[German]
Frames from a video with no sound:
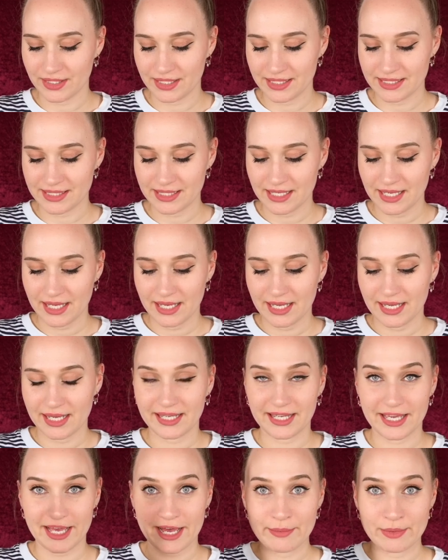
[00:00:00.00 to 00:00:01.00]
Und
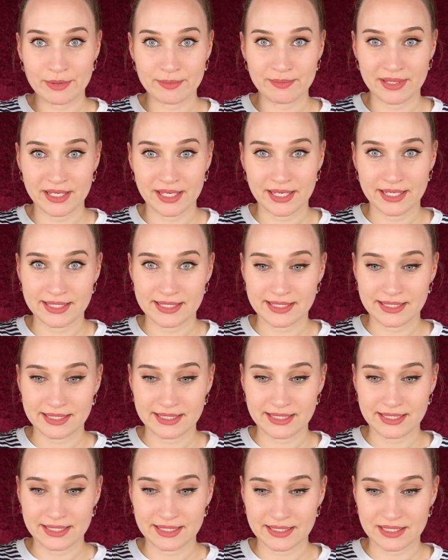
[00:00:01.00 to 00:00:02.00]
ich habe mir
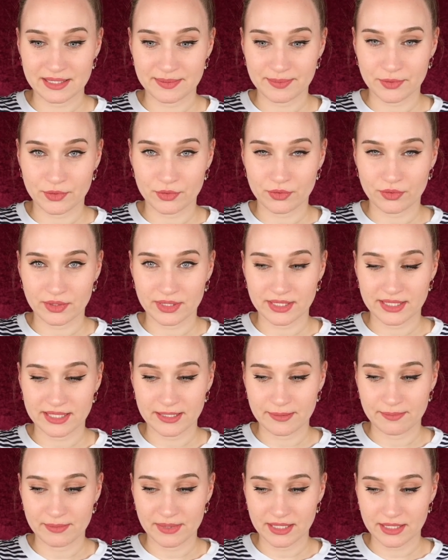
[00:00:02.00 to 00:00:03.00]
dieses Produkt
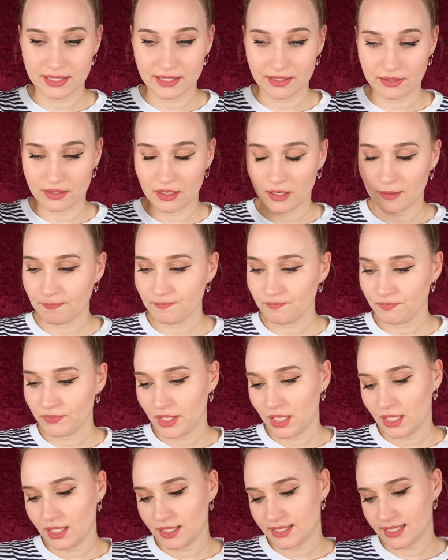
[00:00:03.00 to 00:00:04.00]
hier mitgenommen.
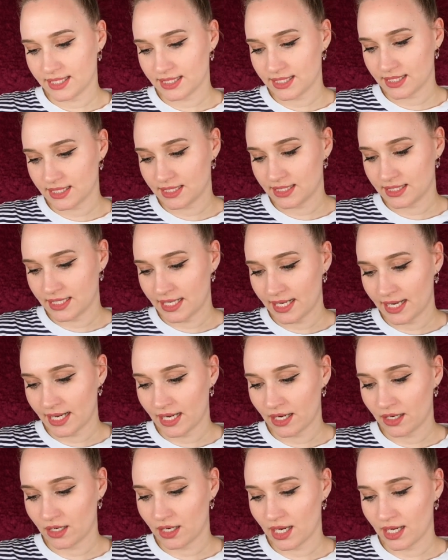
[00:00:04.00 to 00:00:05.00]
Das ist
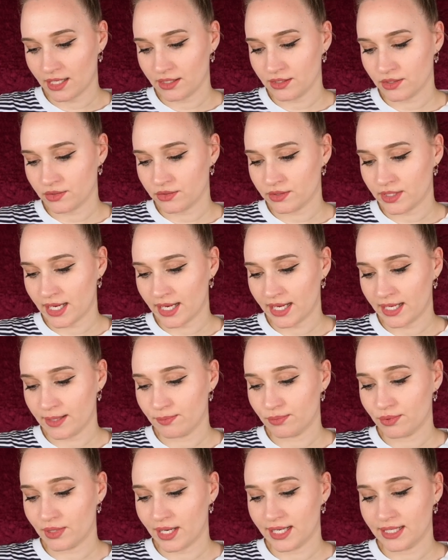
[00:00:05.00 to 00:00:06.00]
der Under Eye
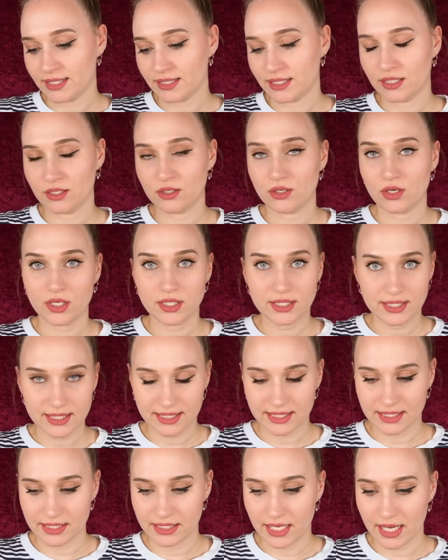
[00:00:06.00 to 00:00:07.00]
Brightening
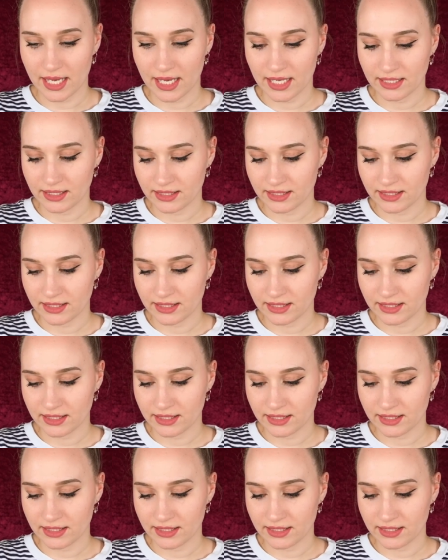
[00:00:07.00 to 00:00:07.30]
Concealer